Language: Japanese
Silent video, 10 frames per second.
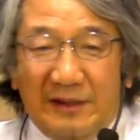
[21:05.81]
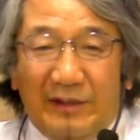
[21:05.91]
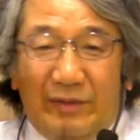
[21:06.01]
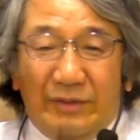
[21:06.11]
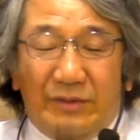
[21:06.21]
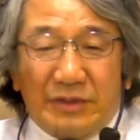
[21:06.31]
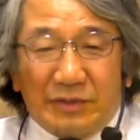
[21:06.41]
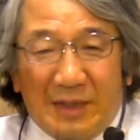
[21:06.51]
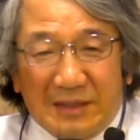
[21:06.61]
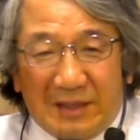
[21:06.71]
本当に主
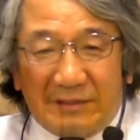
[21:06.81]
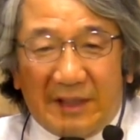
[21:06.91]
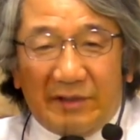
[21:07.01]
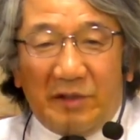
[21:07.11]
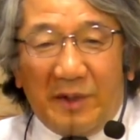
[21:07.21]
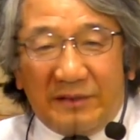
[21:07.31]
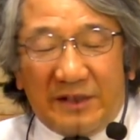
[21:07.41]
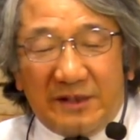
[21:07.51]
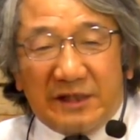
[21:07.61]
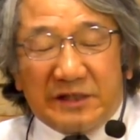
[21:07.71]
を愛してるんだけど弱くて
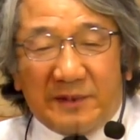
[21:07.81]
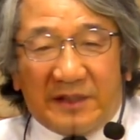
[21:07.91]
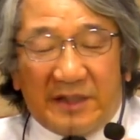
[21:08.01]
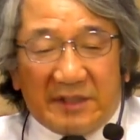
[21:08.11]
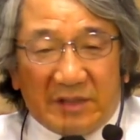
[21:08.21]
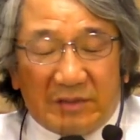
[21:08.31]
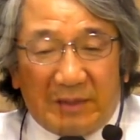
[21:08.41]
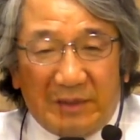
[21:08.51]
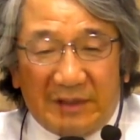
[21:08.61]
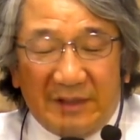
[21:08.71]
逃げてしまった弟子たちのた
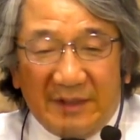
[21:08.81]
めに